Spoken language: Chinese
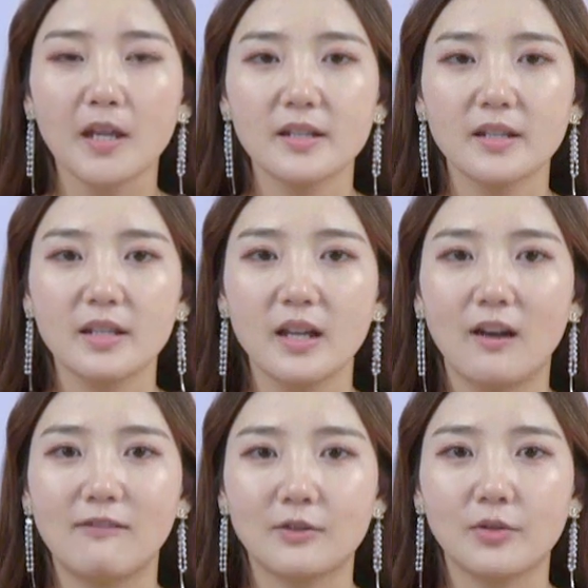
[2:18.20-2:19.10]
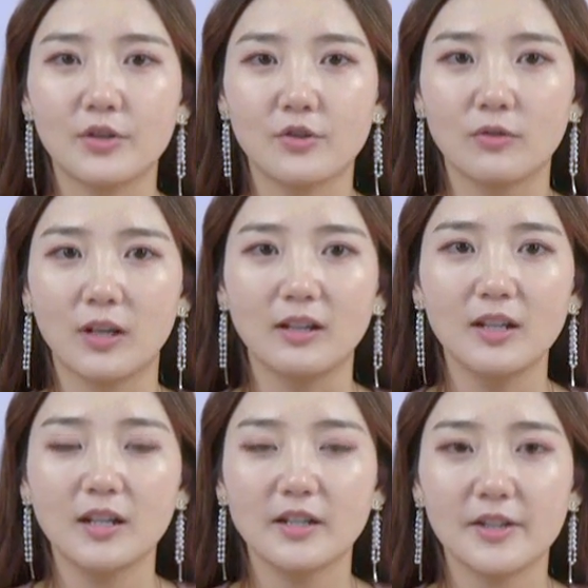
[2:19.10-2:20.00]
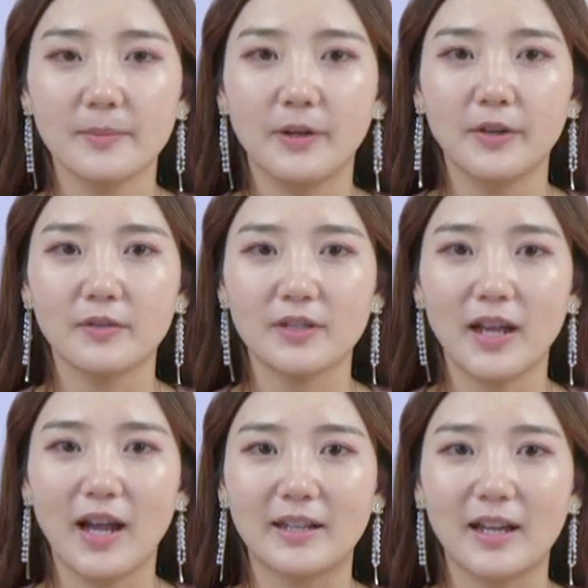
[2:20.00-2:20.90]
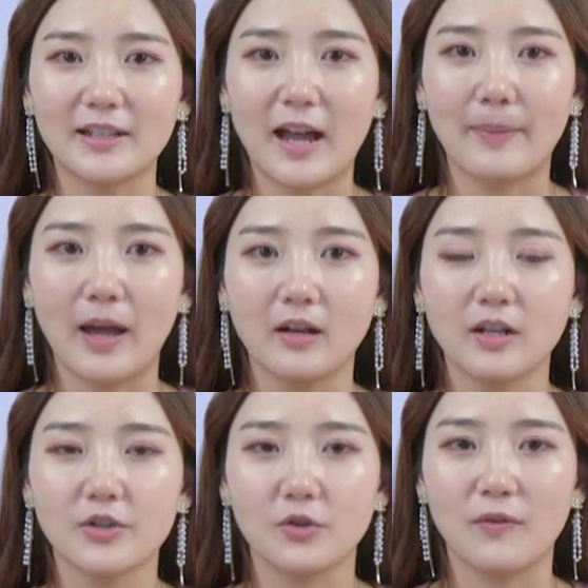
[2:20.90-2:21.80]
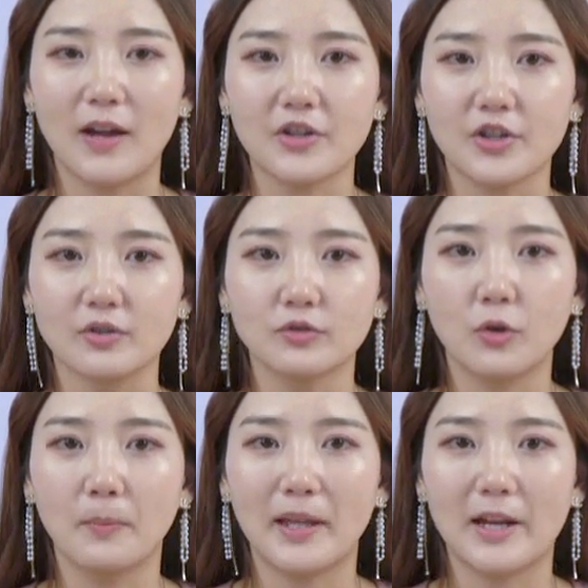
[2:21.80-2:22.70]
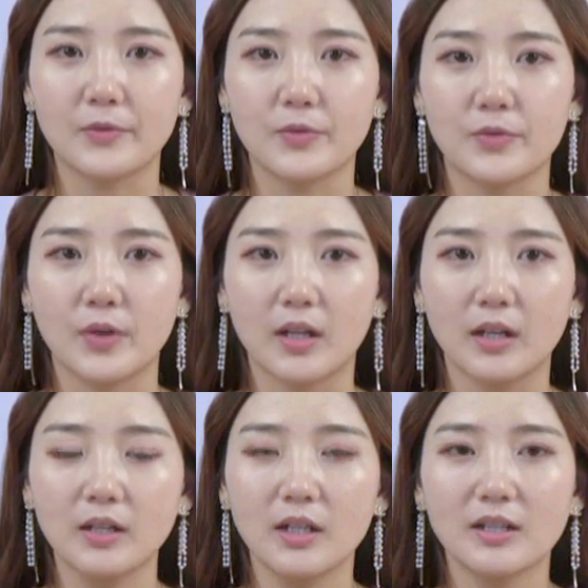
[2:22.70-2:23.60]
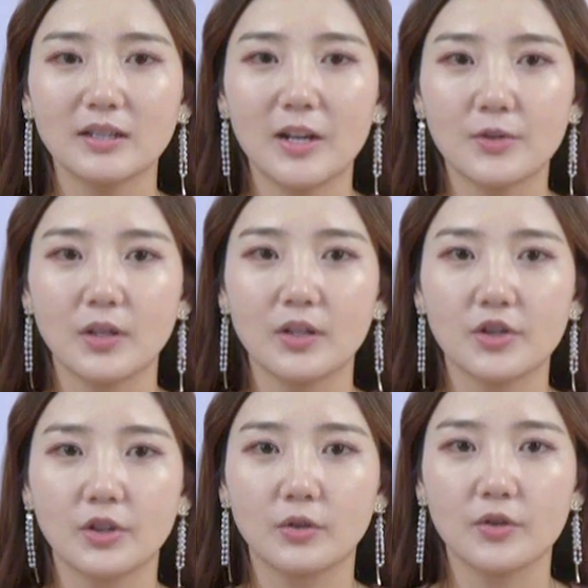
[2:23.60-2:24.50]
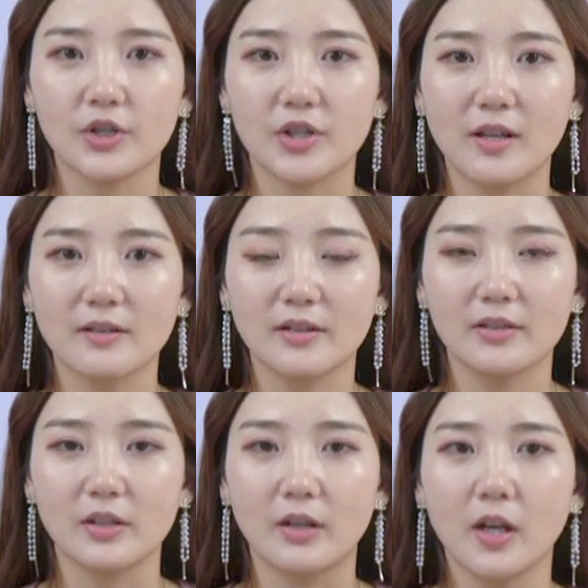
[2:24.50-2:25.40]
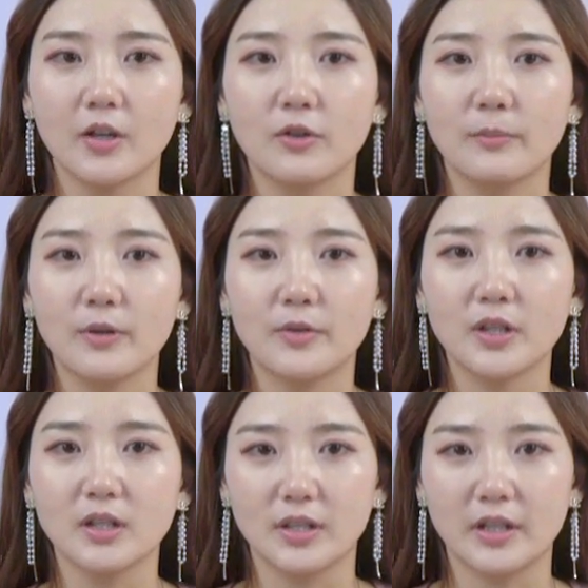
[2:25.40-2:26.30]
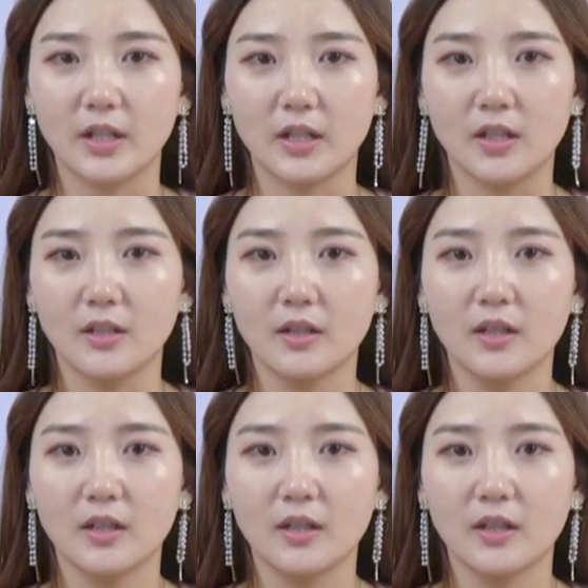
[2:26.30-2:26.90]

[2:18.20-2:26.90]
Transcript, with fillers: 现在老王退休了，那些朋友在喊他打牌、喝酒玩时，都被他拒绝了。他觉得这都是伤身体，又没有任何意义。